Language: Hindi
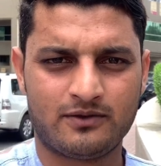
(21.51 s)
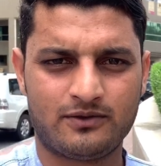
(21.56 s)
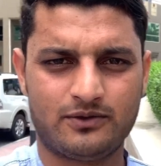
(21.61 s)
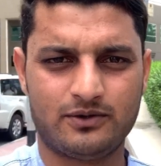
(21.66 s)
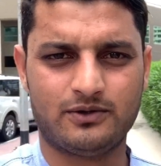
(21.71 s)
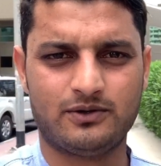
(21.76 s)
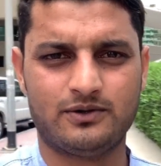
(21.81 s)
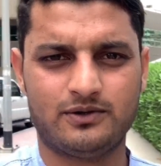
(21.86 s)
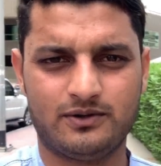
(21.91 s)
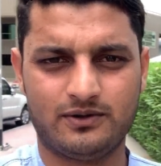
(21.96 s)

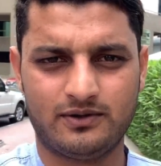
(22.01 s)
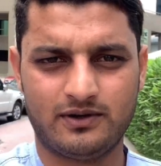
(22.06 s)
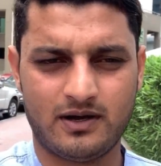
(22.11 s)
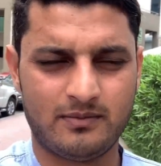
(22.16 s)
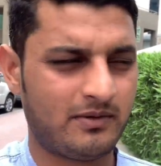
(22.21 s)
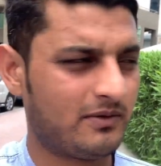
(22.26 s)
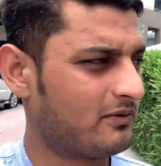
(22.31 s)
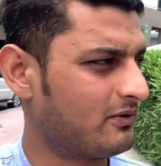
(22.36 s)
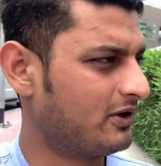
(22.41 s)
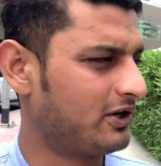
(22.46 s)
तो
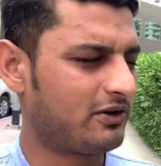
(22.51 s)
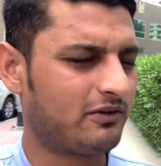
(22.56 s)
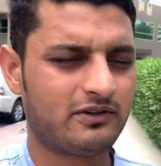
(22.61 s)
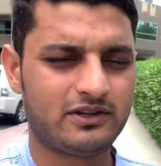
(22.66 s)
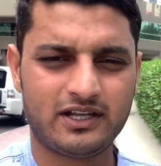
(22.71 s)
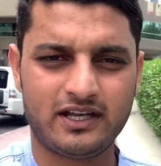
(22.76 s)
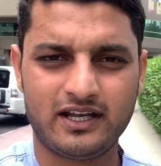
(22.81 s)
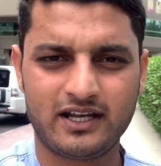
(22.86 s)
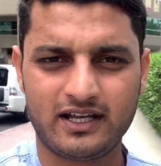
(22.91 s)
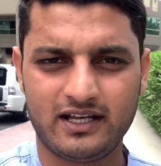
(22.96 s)
अभी वो इंटरव्यू
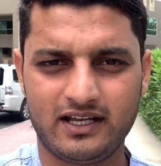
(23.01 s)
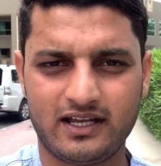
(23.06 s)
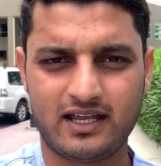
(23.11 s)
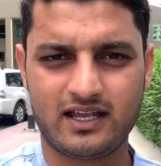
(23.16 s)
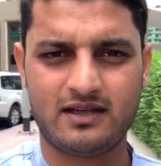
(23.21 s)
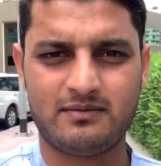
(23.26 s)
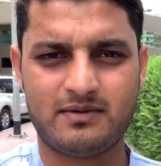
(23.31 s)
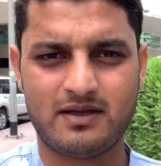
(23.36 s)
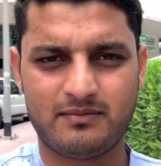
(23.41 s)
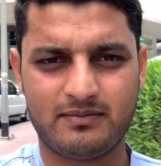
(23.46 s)
देने के लिए
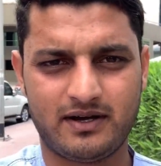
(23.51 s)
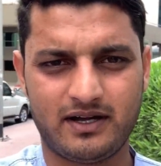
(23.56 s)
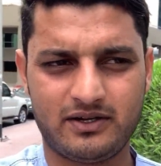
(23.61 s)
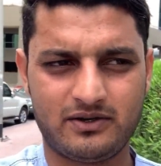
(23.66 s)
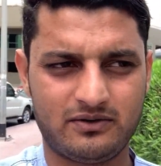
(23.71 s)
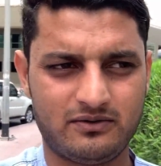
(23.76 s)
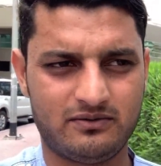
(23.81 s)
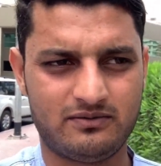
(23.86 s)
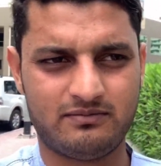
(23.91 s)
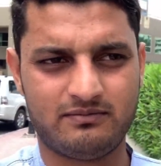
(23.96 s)
गया मैं बाहर
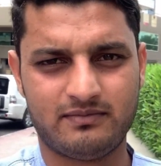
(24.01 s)
हूँ